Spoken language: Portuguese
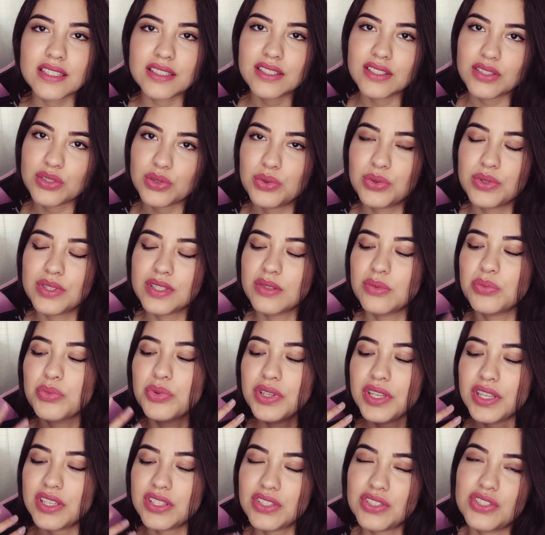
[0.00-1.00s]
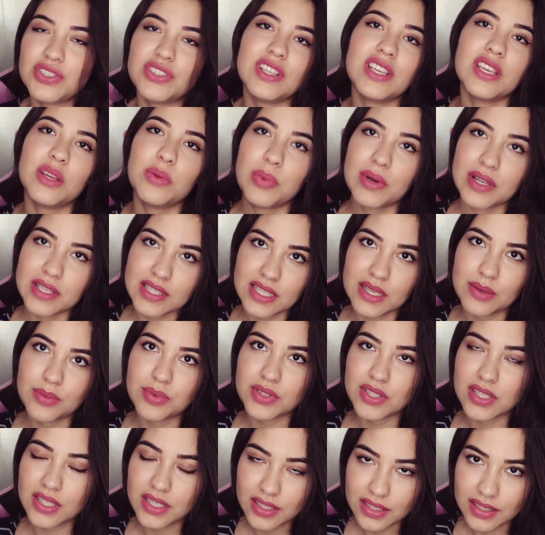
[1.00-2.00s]
certas coisas, porque a gente tem que passar
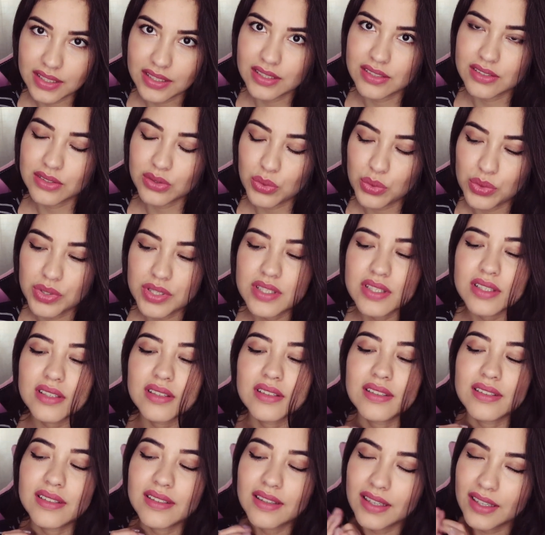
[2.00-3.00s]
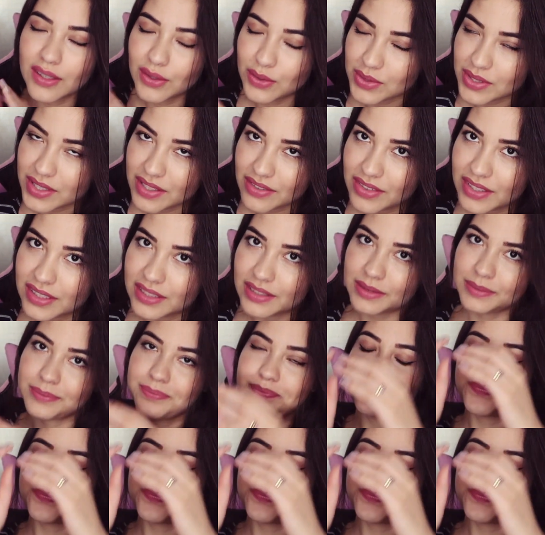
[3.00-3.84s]
por certas coisas em nossa vida.